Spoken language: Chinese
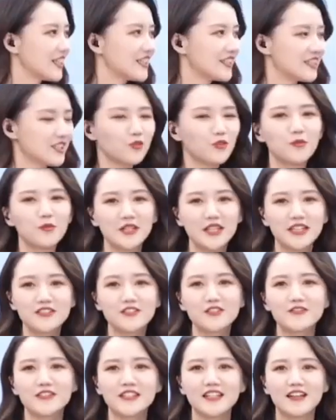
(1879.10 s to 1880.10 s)
其实我们也是
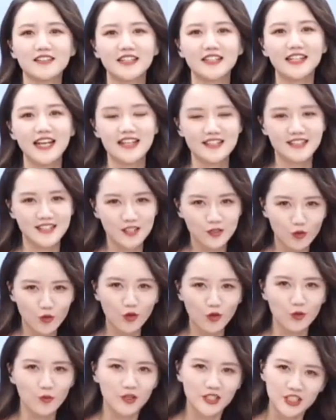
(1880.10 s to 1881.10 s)
非常的感谢松
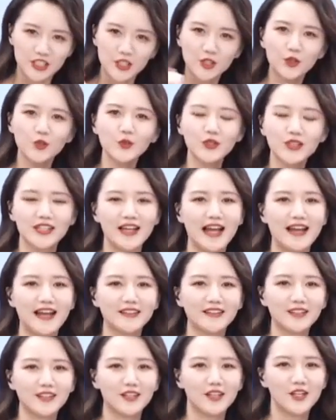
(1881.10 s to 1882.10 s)
果们一路以来
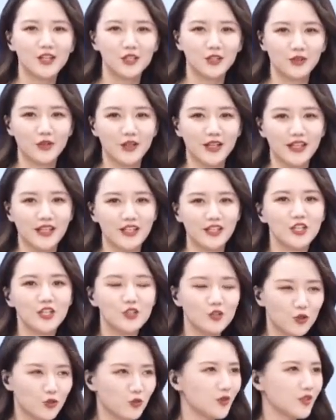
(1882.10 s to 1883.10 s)
的对
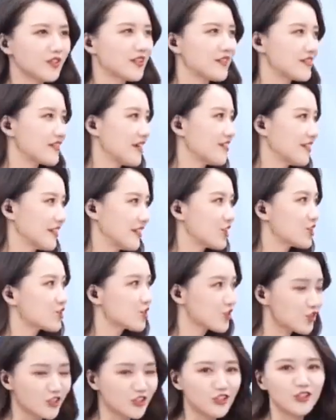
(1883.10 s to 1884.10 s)
松韵的这样的一个支
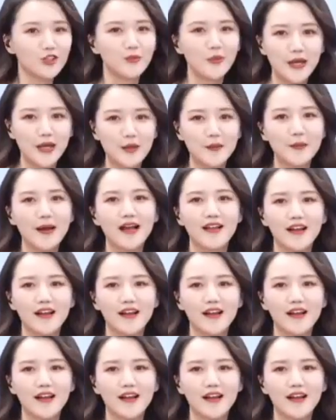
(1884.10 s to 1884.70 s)
持和陪伴